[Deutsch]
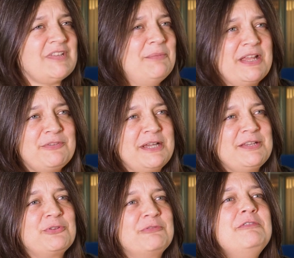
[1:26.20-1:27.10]
im Jahr
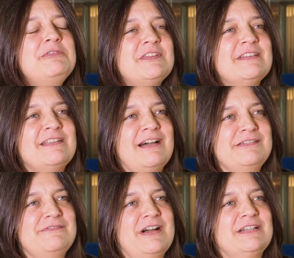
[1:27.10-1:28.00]
2015
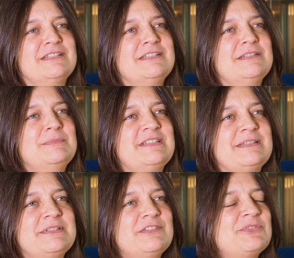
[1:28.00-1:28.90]
angefangen, äh, mich
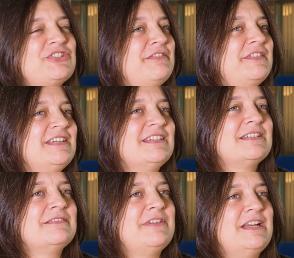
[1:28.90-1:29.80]
damit zu
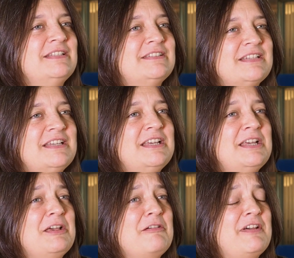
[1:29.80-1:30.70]
beschäftigen, weil ich
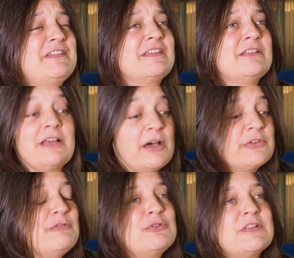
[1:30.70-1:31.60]
fest
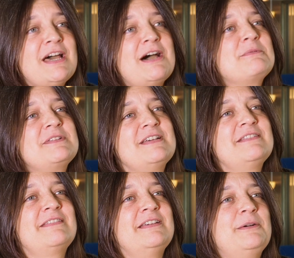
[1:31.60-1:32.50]
herausgefunden habe,
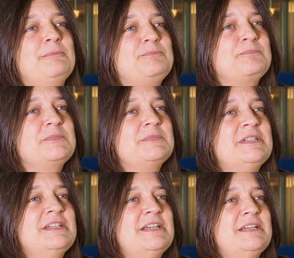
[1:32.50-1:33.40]
dass ähm,
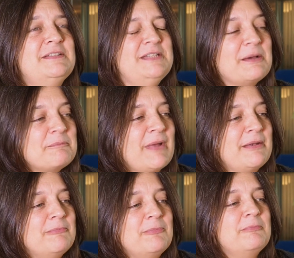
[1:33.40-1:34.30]
ja,
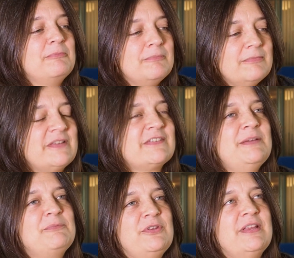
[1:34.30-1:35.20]
man, es
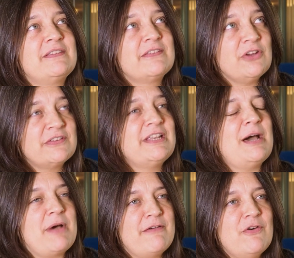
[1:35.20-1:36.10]
gibt, dass es dort den
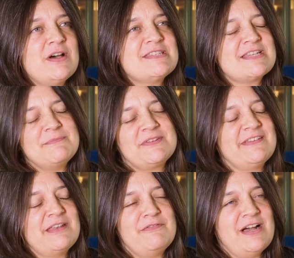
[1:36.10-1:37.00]
Hambach Forst gab. Das
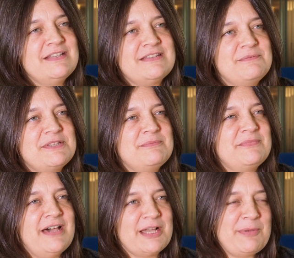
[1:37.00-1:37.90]
ist ein Wald neben dem
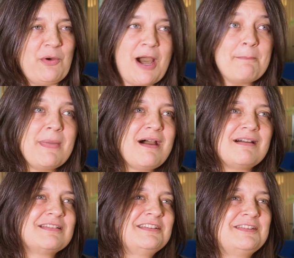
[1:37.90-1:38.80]
Tagebau
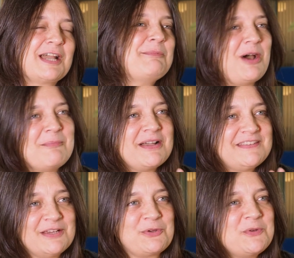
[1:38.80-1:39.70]
Hambach. Der Tagebau Hambach
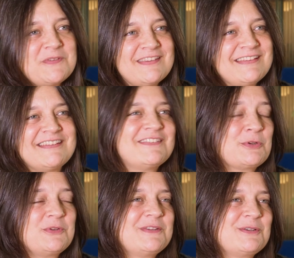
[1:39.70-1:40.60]
ist der größte, das
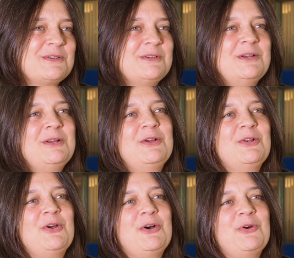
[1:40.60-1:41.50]
größte
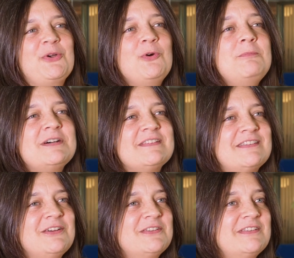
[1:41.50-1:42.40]
Loch
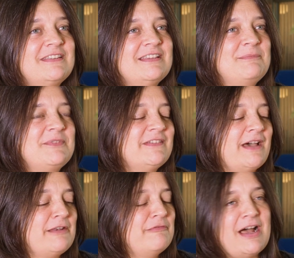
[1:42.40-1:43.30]
Europas. Dort gibt es
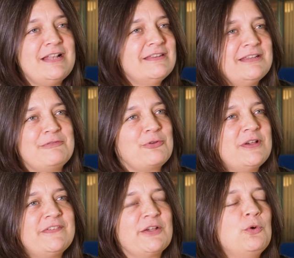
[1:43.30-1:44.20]
einen Wald, der
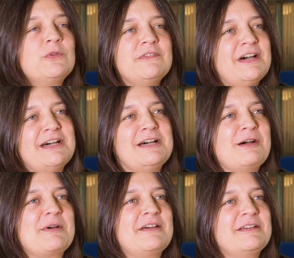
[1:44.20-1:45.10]
früher sehr groß war,
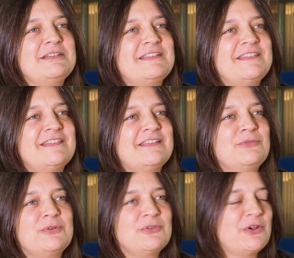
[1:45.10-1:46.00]
aber jetzt ist es
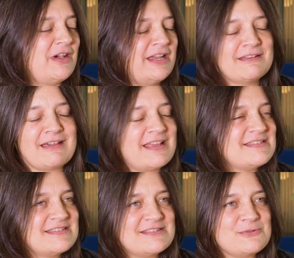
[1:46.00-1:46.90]
nur noch ein
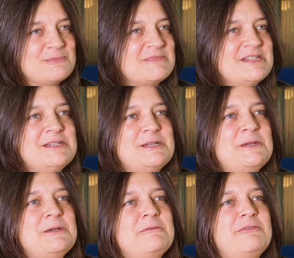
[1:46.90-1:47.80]
Rest, so
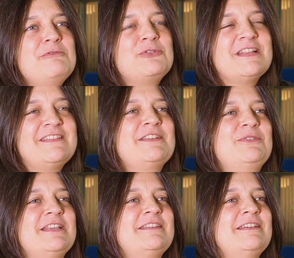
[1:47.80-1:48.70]
500,
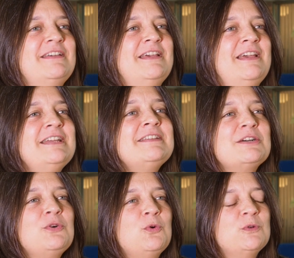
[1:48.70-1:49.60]
600
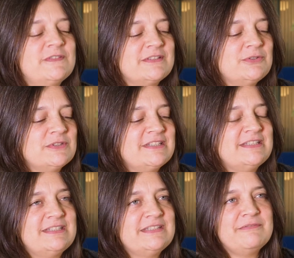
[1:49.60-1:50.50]
Hektar groß. Und
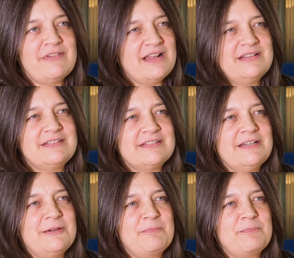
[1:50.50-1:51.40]
in diesem Wald
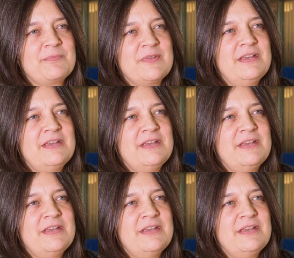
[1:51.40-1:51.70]
ähm,